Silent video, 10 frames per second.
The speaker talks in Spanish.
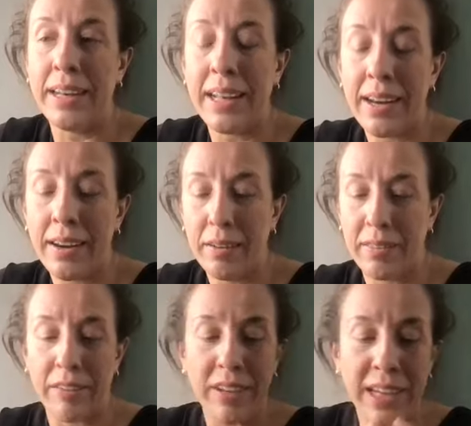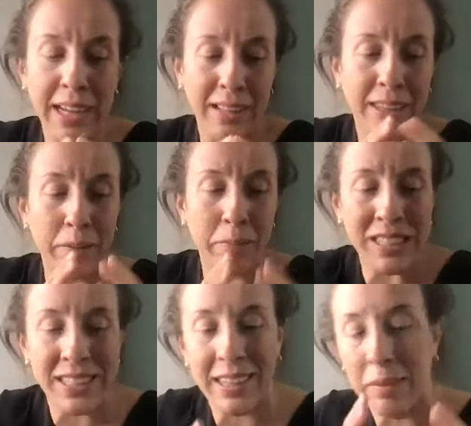tener, debía tres
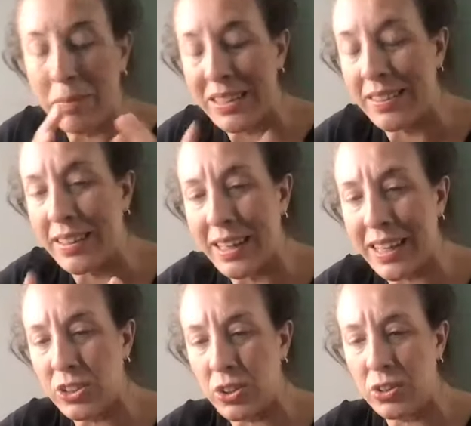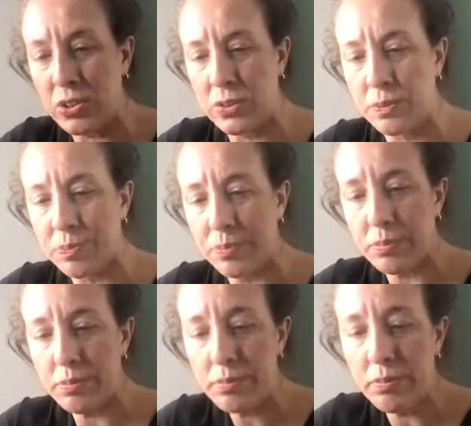meses de mis ingresos
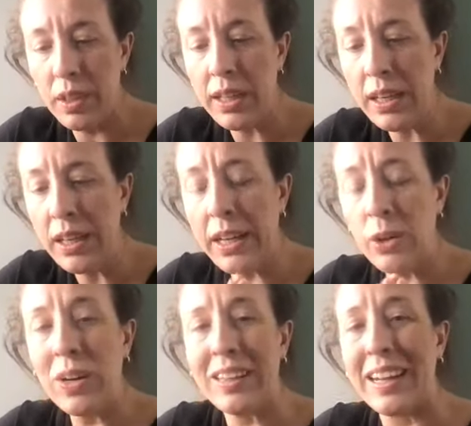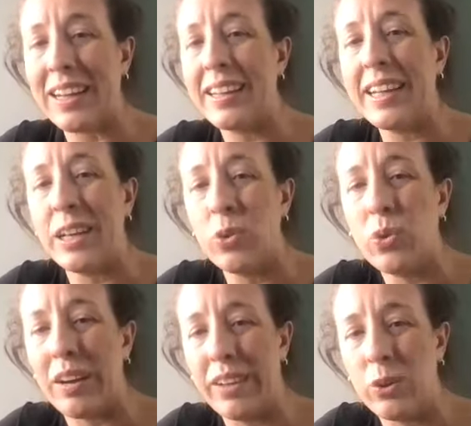en una tarjeta que
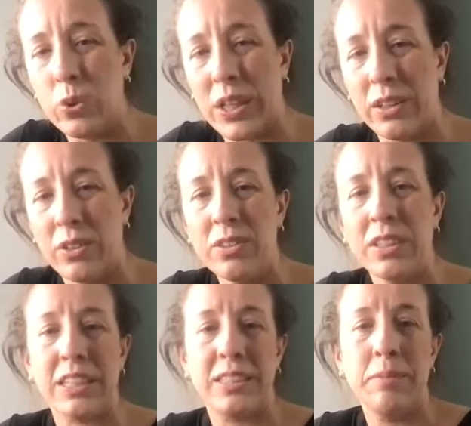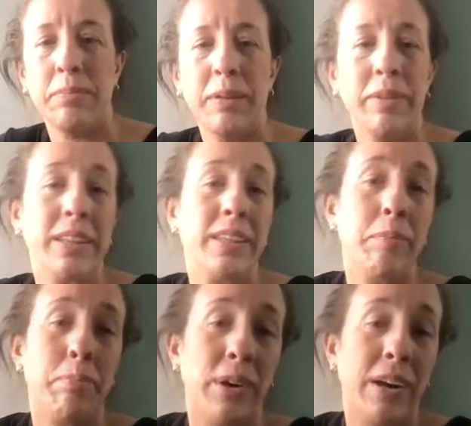nunca había usado, que
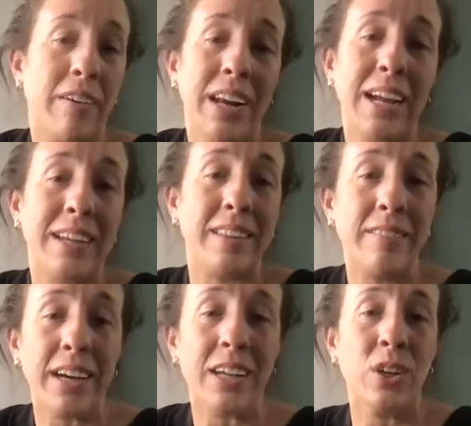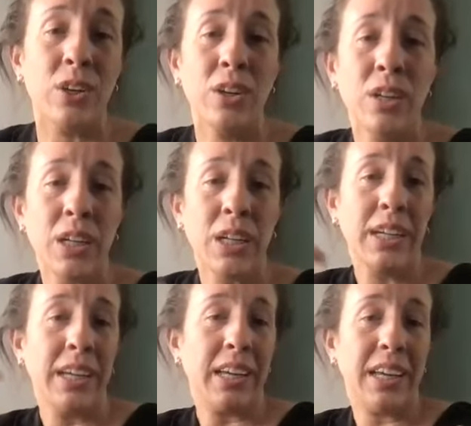simplemente por haberla activado,
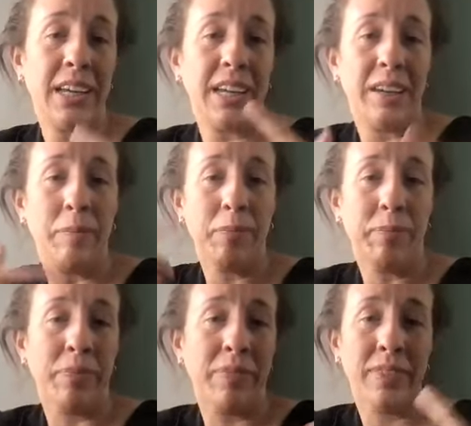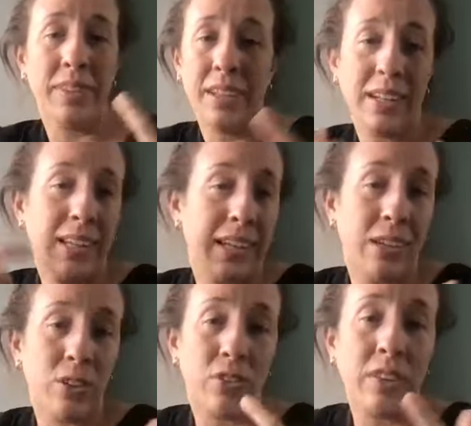em, nada,
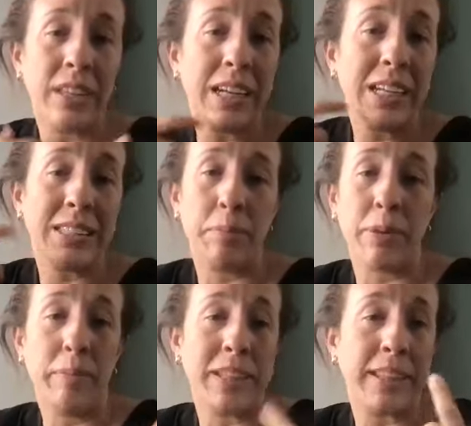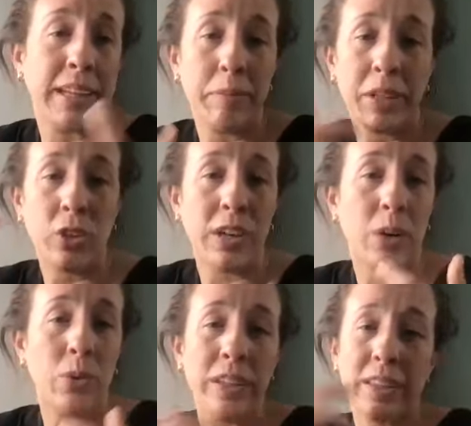los intereses por el mantenimiento de
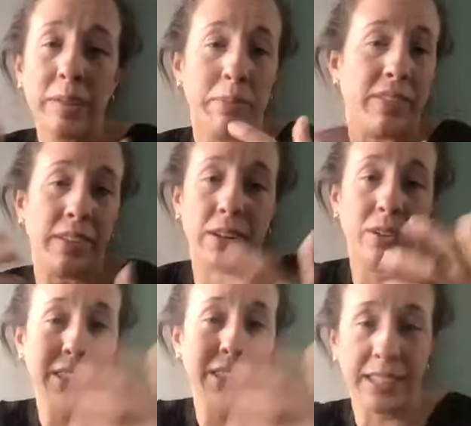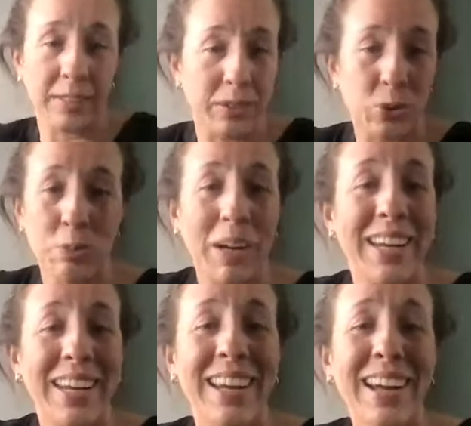la cuenta empezaron a hacer su
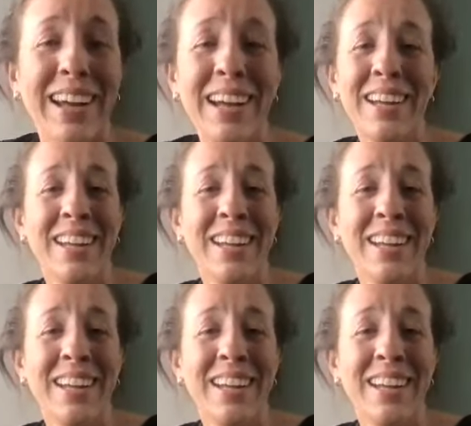magia